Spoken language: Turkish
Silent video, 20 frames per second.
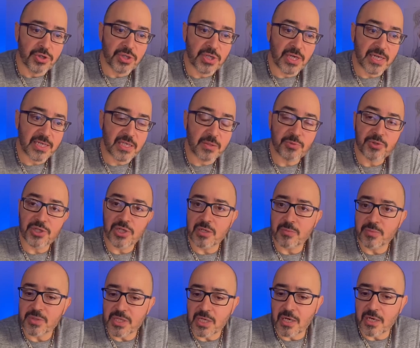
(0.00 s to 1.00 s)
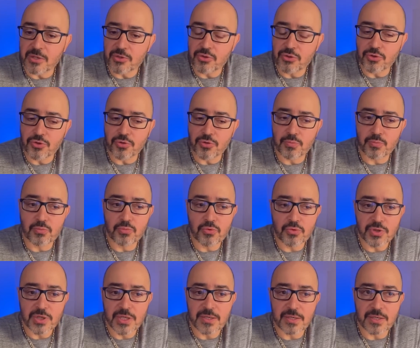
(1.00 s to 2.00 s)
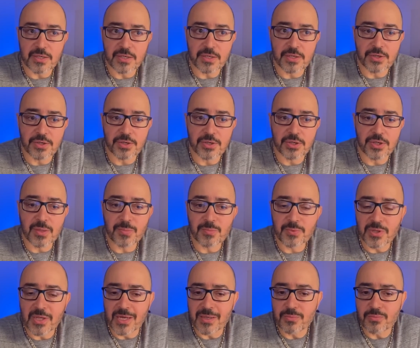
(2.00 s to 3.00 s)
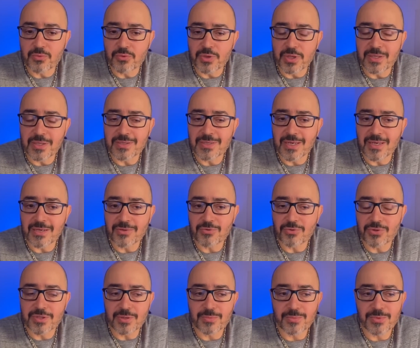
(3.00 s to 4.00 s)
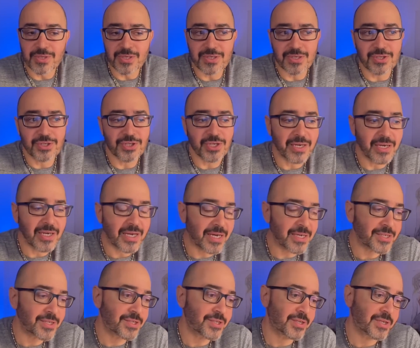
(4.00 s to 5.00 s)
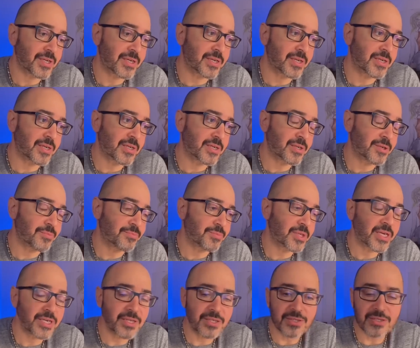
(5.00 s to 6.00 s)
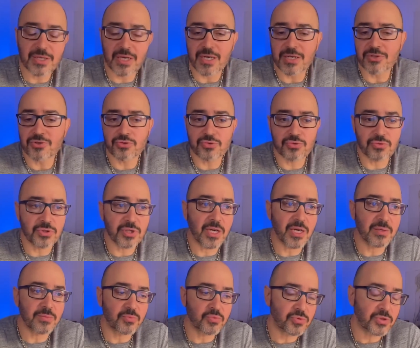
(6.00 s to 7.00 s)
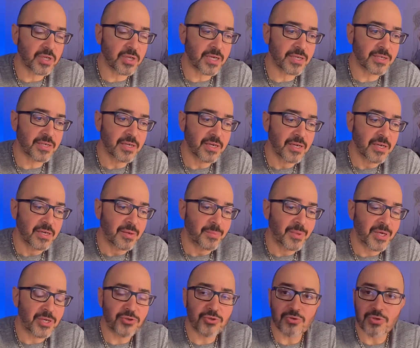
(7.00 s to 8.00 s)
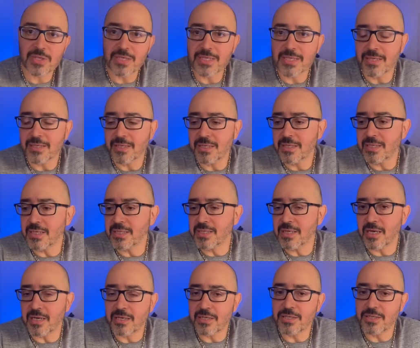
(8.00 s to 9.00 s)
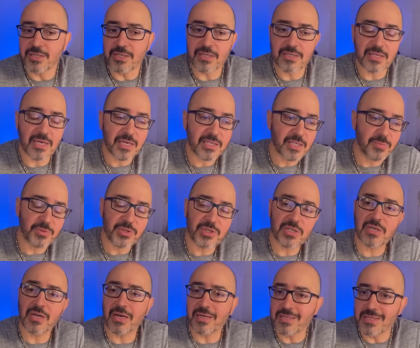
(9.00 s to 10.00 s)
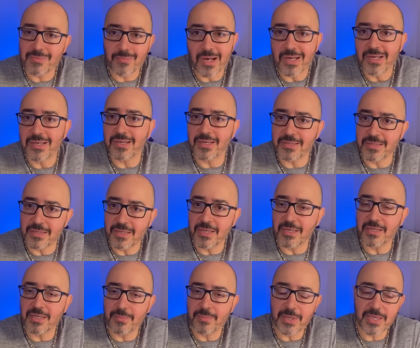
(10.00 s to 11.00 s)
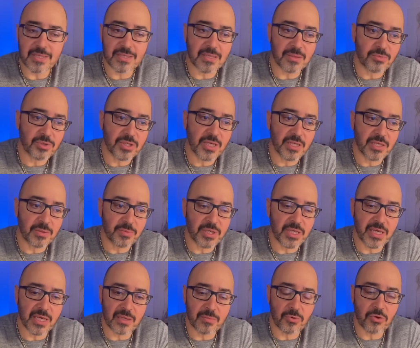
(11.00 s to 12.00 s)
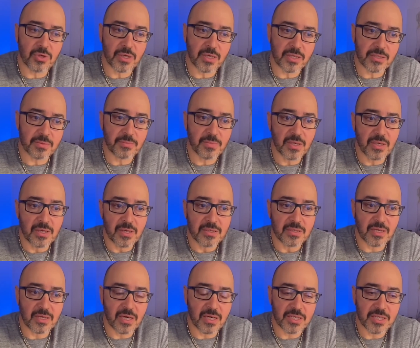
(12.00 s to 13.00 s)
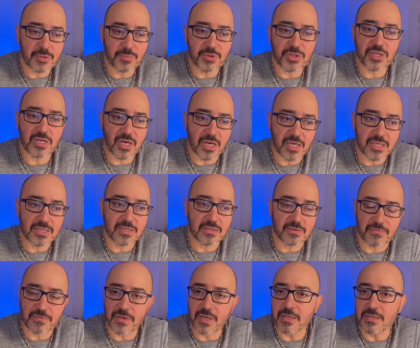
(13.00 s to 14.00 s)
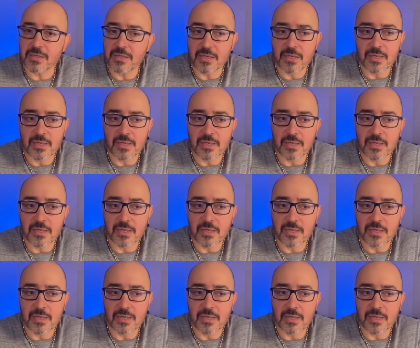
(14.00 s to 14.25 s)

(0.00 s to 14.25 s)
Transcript: takipçilerimiz artıyor. Burada e, yapılan bu internet ortamındaki şeyler, e, yayınlar, şunlar, bunlar pek çok insan dedi ki ta, işte takipçi kasmak adına ne demekse bu da yeni bir kelime öğrendim. Takipçi kastı filan.